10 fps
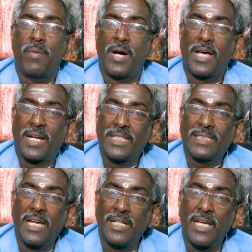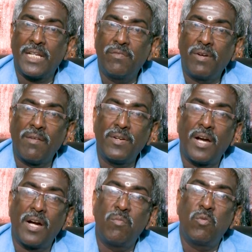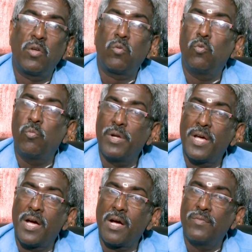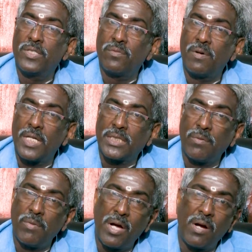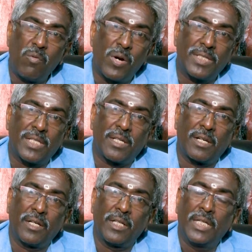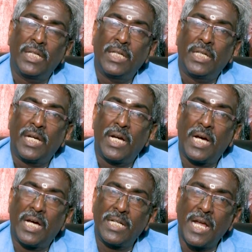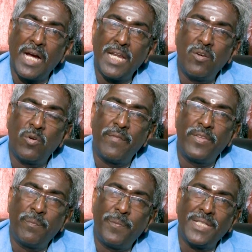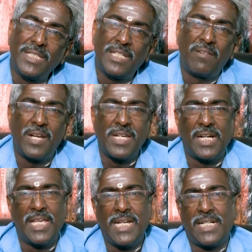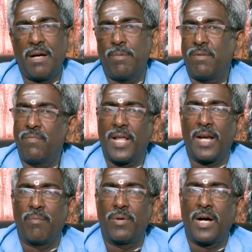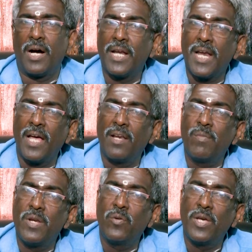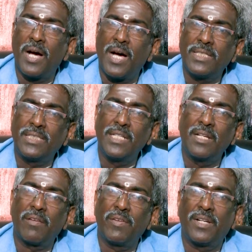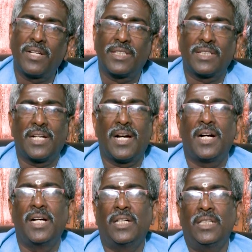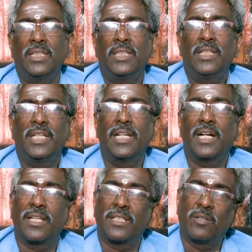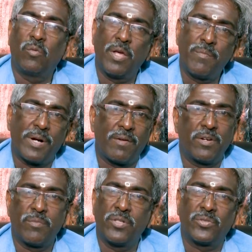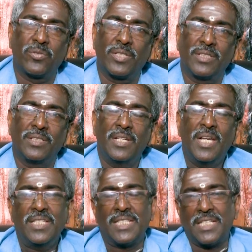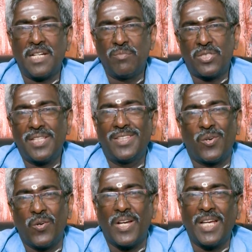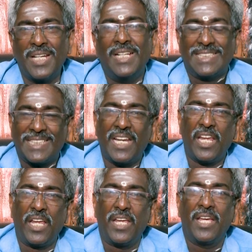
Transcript: மகாராசா நான் இவ்வளவு நாளும் உங்களுக்கு உண்மையாக விசுவாசமாக உழைத்திருக்கிறேன் நான் என்னுடைய விருப்பத்தை சிலவளை நீங்கள் ஏற்காமலும் விடலாம் ஆனாலும் என்னுடைய ஆசையை நிறைவேற்றத்துக்காக நீங்கள் அதுக்கு உடன்பட வேணும் என்று சொன்னது சிங்கம் சிரித்து கொண்டே சரி